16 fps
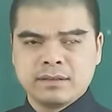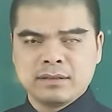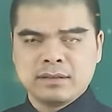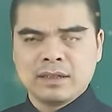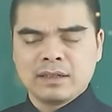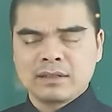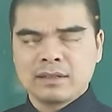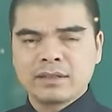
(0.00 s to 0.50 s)

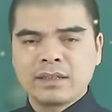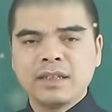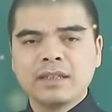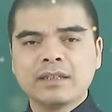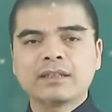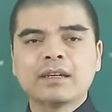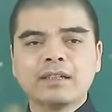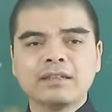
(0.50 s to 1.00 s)
đó
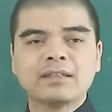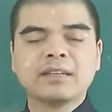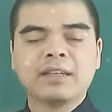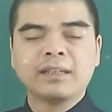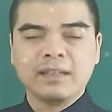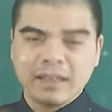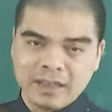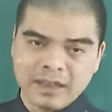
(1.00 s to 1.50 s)
tỵ thân
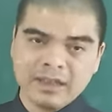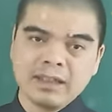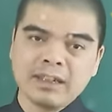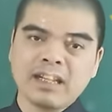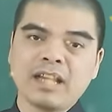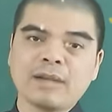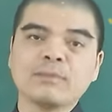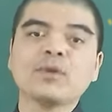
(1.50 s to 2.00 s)
dần tý
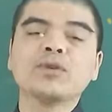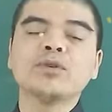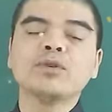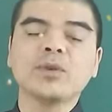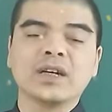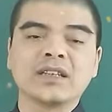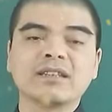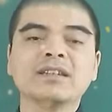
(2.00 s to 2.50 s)
là bốn
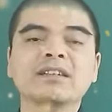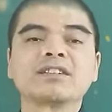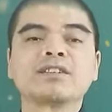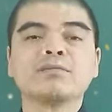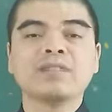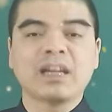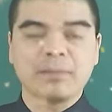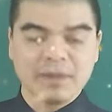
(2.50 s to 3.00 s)
tuổi tự
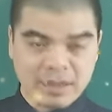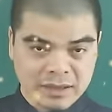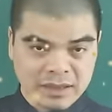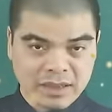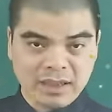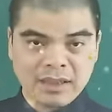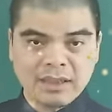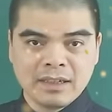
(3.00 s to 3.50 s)
xông nhà mình được
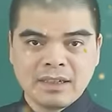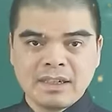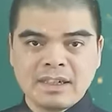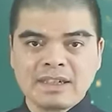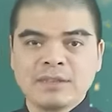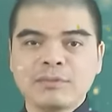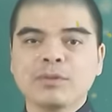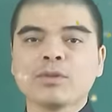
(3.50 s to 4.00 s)
nhá
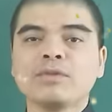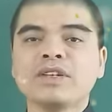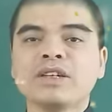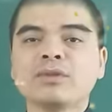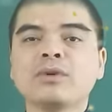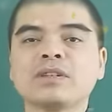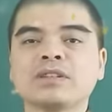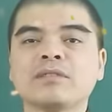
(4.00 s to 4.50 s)
nếu mà quý
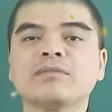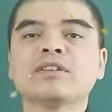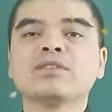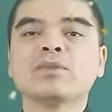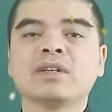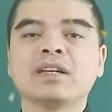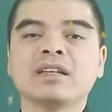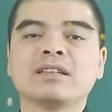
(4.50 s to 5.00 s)
vị thuộc trong những
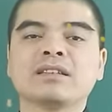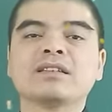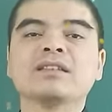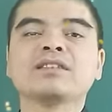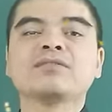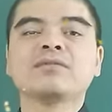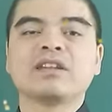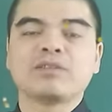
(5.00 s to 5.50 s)
tuổi đấy thì
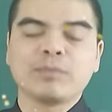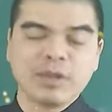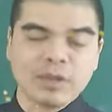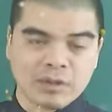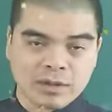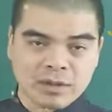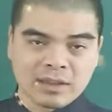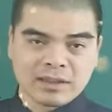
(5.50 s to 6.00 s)
tự xông nhà cho
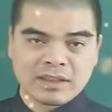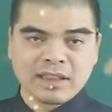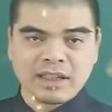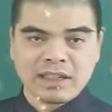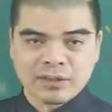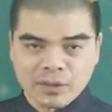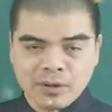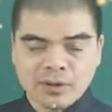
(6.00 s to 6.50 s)
mình thì
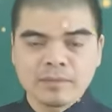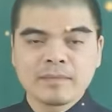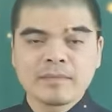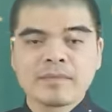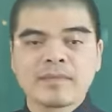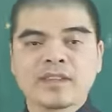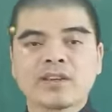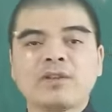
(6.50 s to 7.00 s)
là tốt
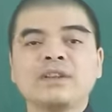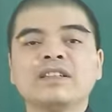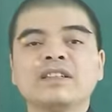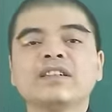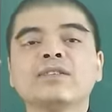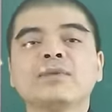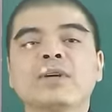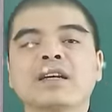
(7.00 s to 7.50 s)
còn
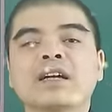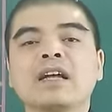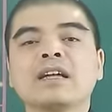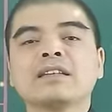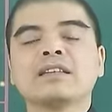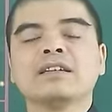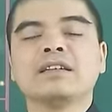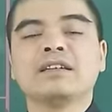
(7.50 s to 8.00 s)
những tuổi khác
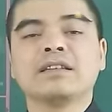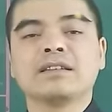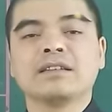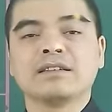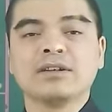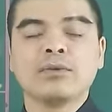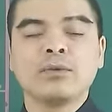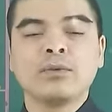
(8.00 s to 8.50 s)
thì tử
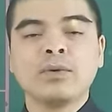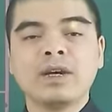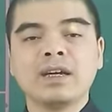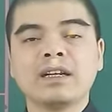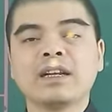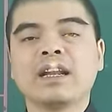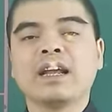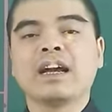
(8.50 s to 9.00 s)
thông
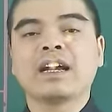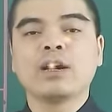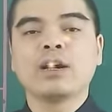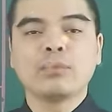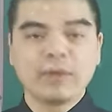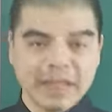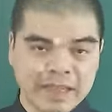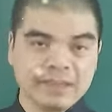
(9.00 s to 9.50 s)
khuyên là
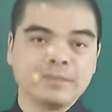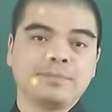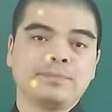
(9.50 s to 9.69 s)
không nên